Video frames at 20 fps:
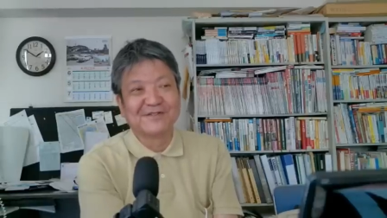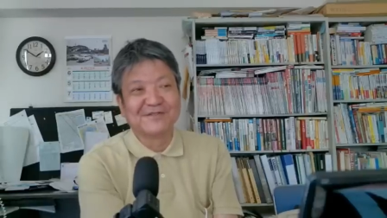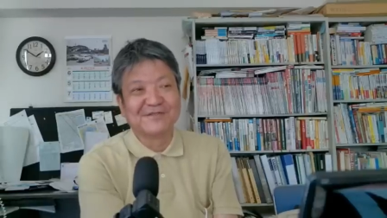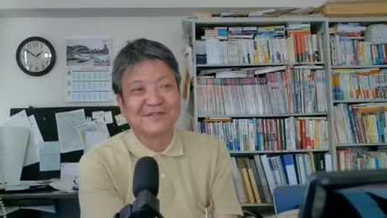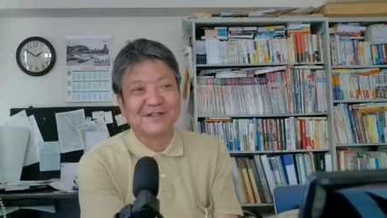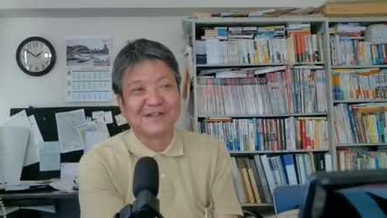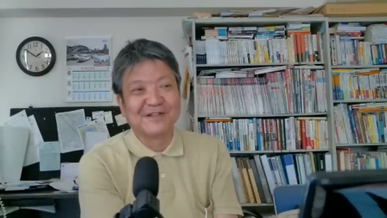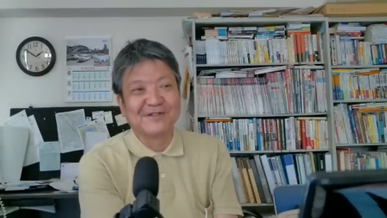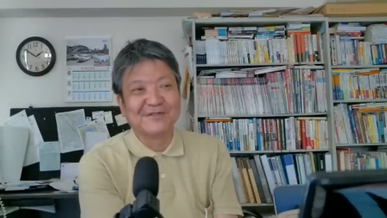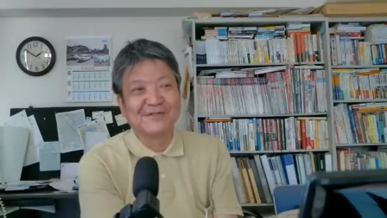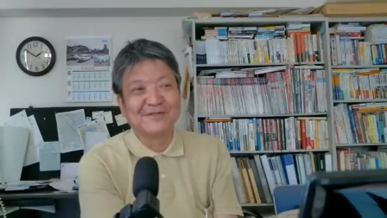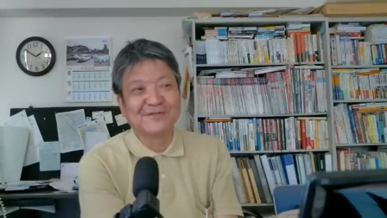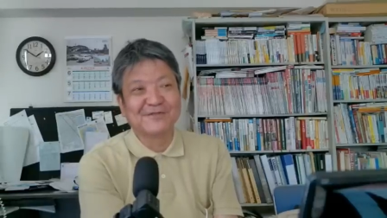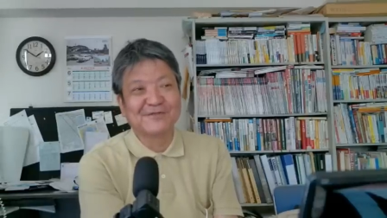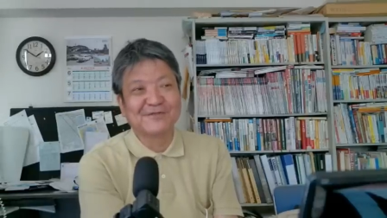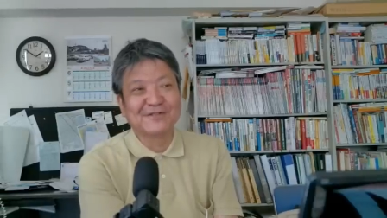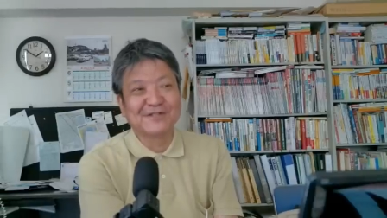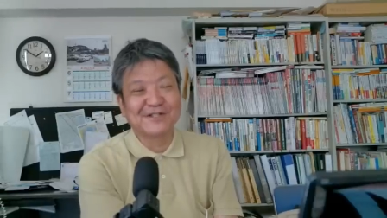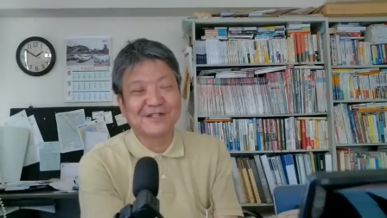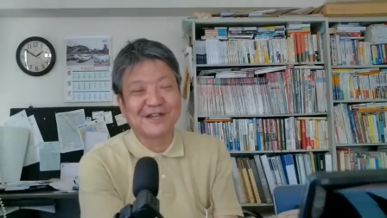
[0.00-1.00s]
もうね日本
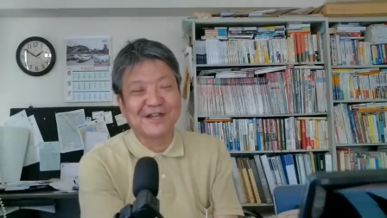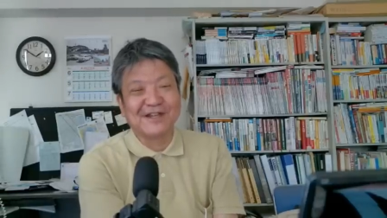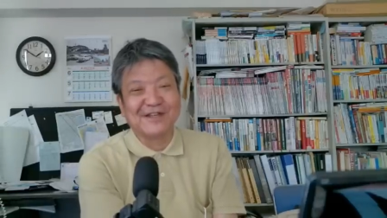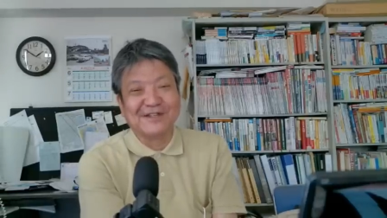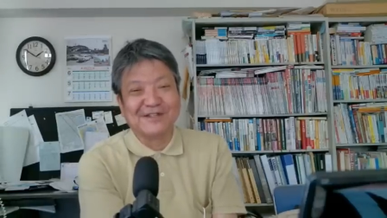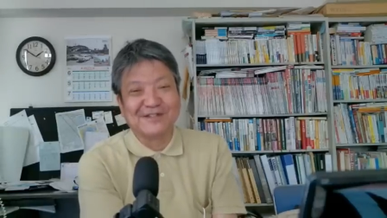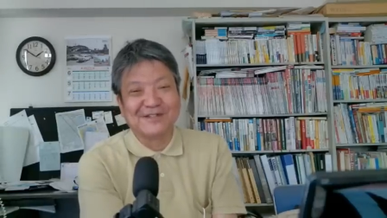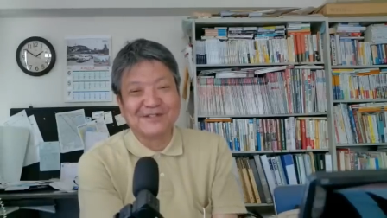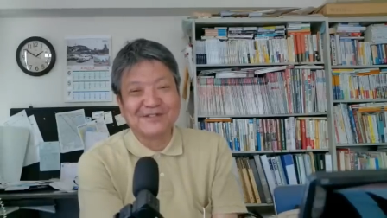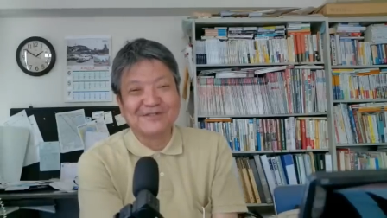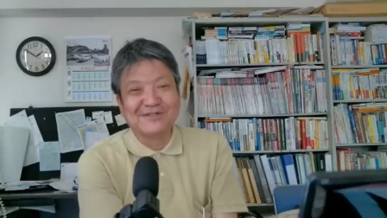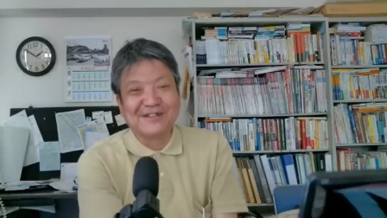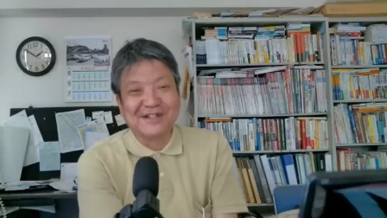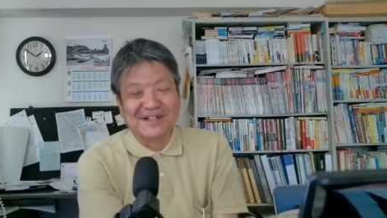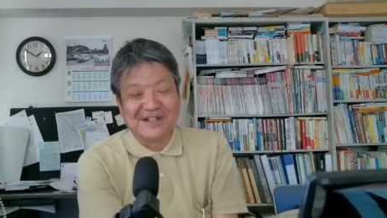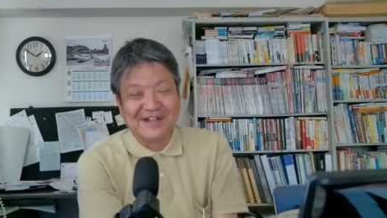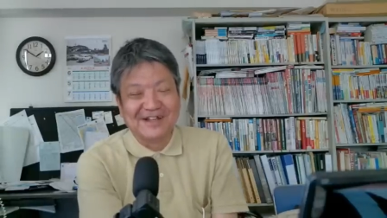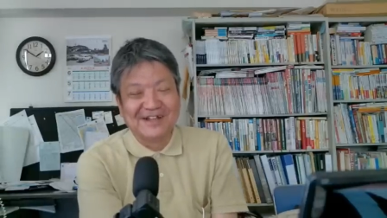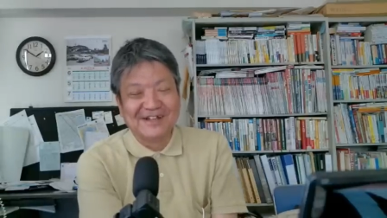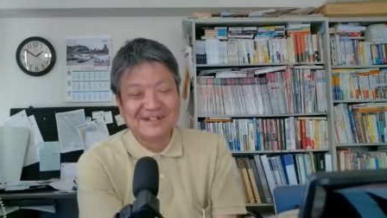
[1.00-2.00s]
語試験1級ってね